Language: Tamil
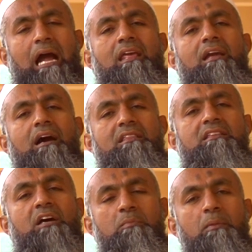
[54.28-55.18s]

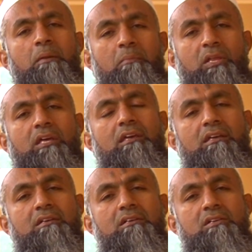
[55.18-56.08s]
அழியாத தர்மம் என்பதை
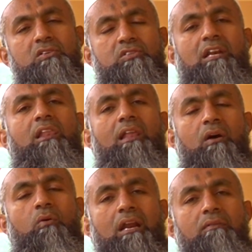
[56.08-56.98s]

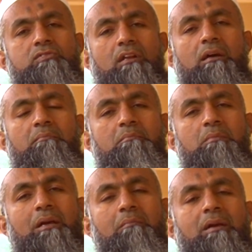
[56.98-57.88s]
சல்லல்லாஹு அலிவசல்லம்
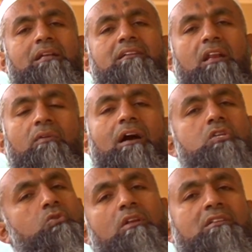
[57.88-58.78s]
மிக
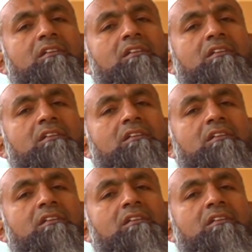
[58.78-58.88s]
தெளிவாக சொல்லி